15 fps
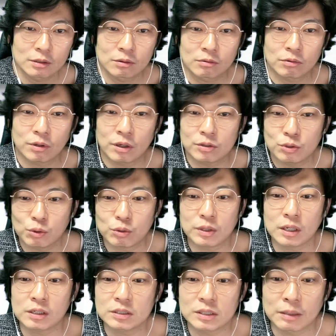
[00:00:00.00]
뭐 개인적으로
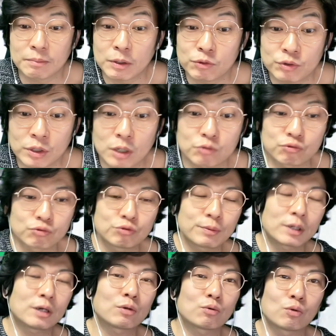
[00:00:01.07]
당근 장바구니가
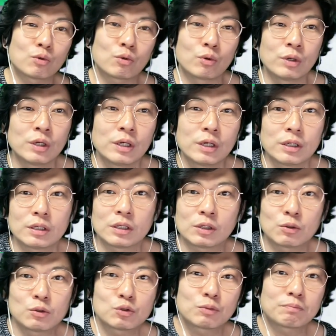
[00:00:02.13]
궁금해갖고
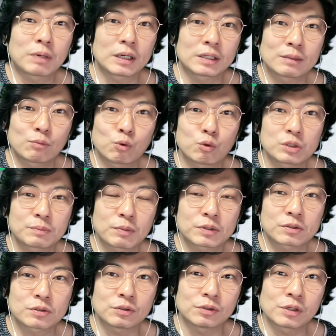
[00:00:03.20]
이걸 좀 받아보고
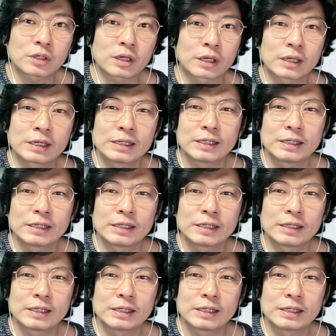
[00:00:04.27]
싶었었는데